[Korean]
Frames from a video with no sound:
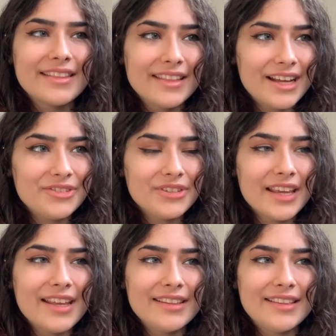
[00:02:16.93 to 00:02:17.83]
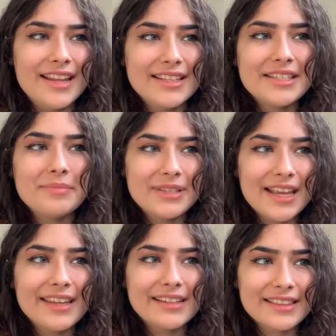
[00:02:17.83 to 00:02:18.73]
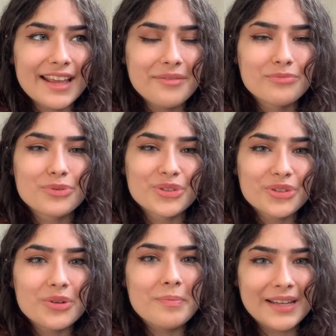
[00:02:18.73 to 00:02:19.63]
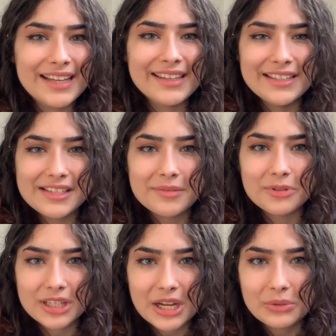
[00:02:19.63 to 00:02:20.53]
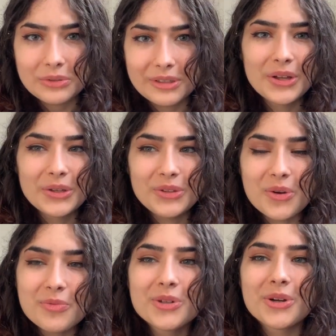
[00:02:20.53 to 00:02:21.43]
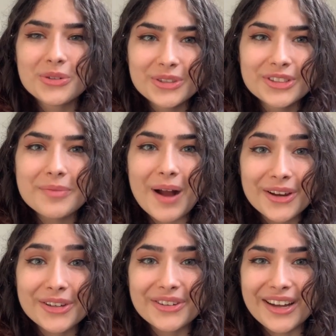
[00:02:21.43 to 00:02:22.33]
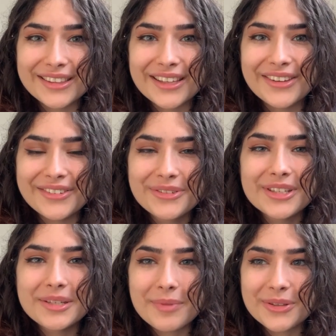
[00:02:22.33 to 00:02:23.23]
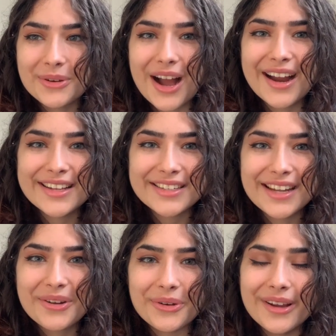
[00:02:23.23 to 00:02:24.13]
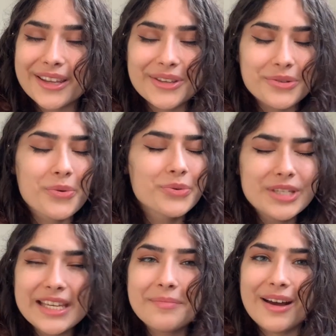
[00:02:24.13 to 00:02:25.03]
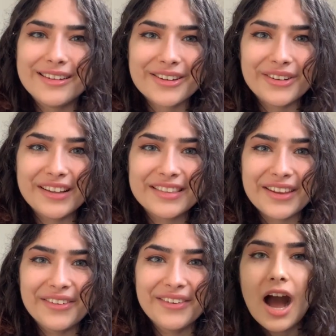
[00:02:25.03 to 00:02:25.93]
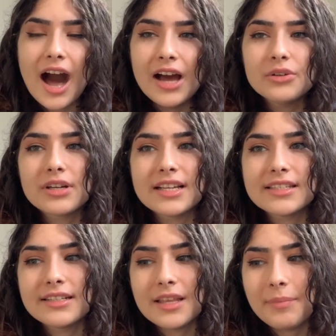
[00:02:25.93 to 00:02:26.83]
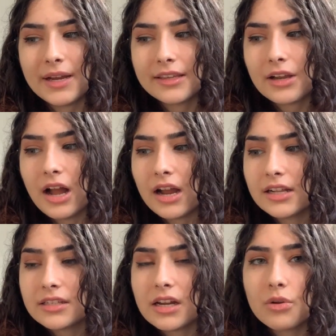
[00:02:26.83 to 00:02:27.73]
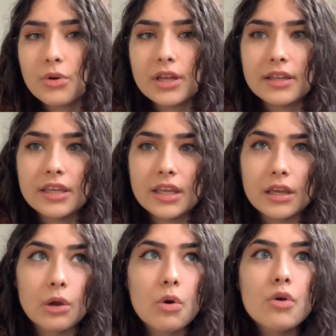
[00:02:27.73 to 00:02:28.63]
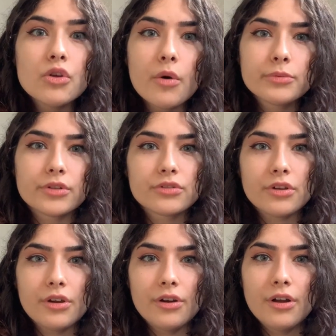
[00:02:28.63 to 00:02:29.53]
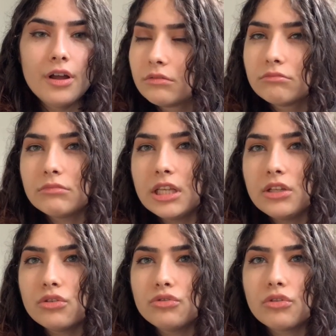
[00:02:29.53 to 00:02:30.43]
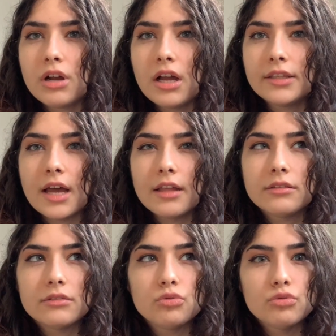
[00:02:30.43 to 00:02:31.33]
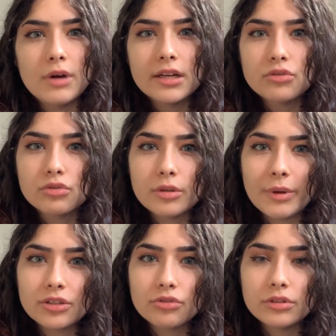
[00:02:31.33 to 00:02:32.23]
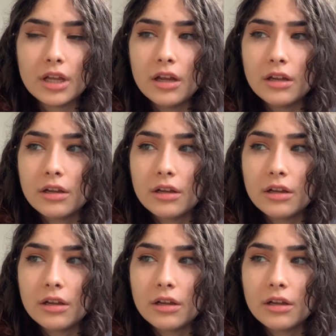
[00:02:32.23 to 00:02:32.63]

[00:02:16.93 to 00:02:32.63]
나중에 내 집이 생길 때 무조건 마당 있는 집을 사고 동물 보건으로 바꿀 것 같아요. 우리 집에서 강아지나 고양이 오지게 많을 것 같아요. 한국 갔을 때 밖에 강아지나 고양이 거의 없었어요. 1년 동안 한 두 마리 정도 봤었나?